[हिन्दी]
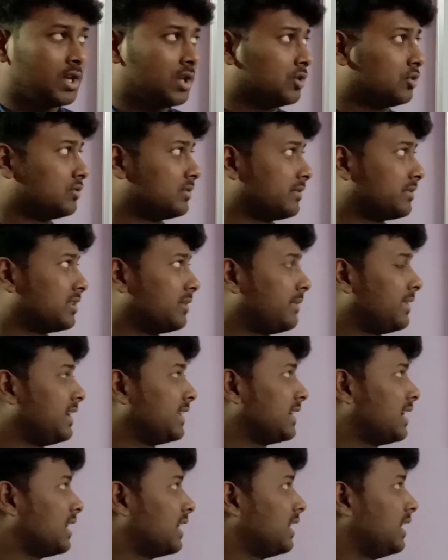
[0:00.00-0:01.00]
तो सबसे पहले
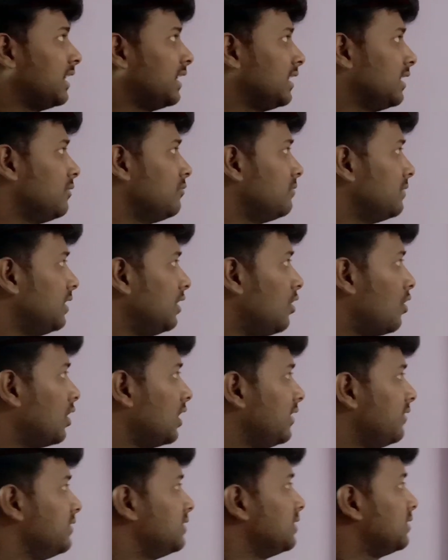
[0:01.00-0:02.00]
क्या करेंगे हम लॉन्ग
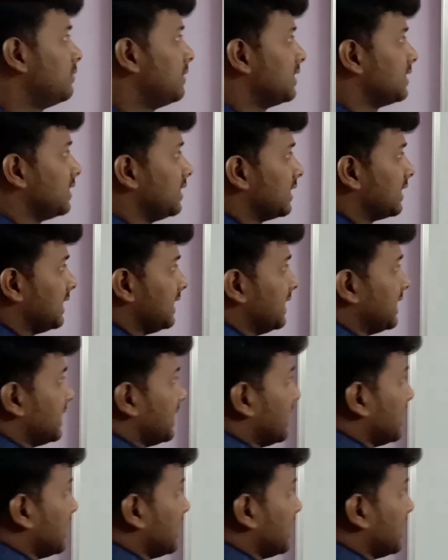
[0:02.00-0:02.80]
डिवीजन मेथड के लिए क्या